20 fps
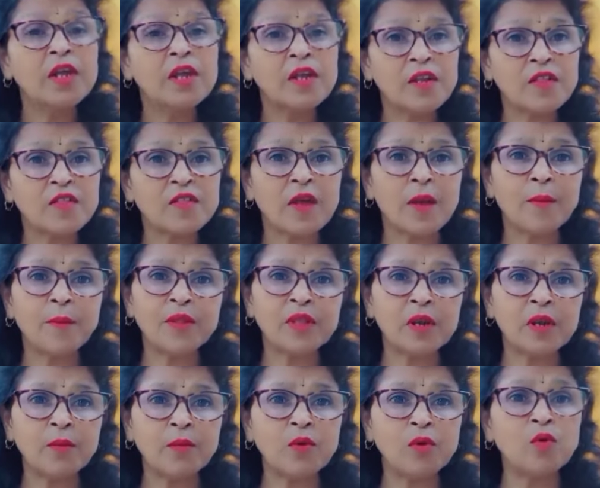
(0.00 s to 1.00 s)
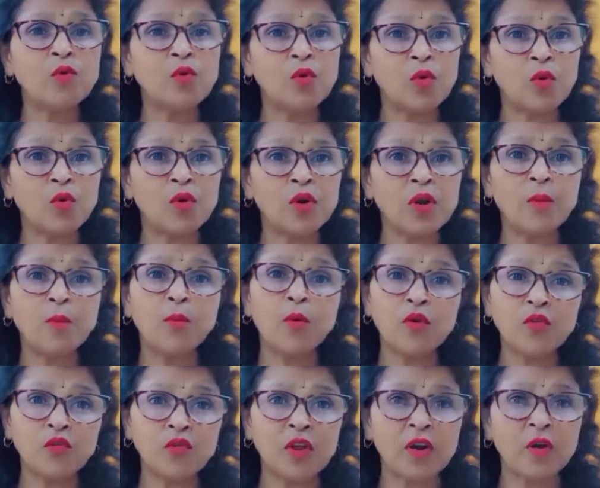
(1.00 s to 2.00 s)
इसका मतलब उन लोगों ने
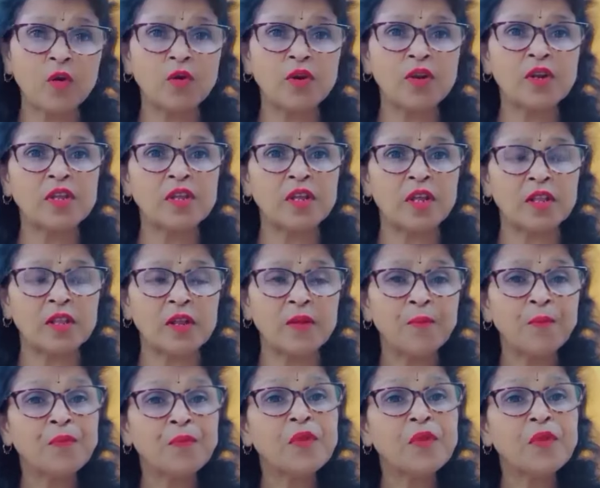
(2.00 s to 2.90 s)
बहुत सारा ऑर्डर किया था